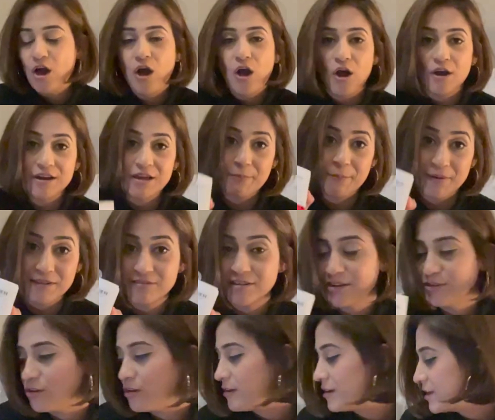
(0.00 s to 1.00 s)
और ये
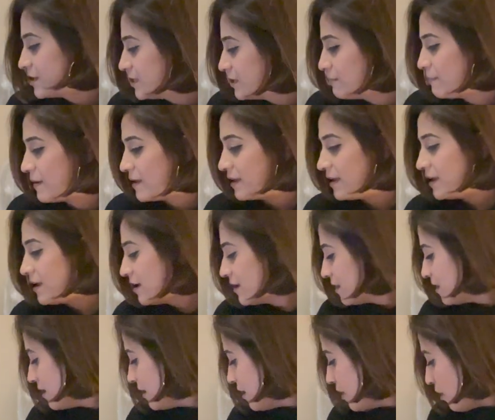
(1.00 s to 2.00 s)
पंद्रह डॉलर की थी पहले
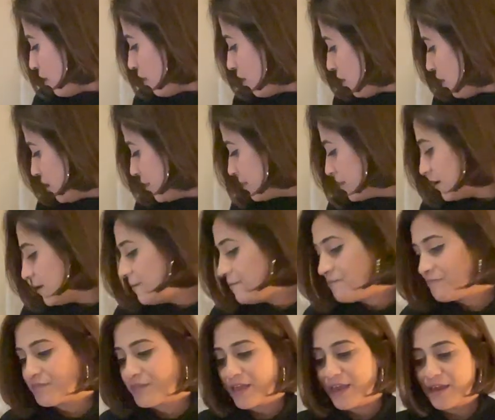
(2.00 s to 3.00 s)
और um,
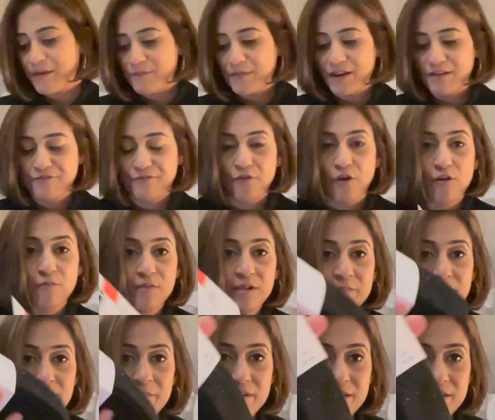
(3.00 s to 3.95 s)
एक मैंने फॉर्मल में भी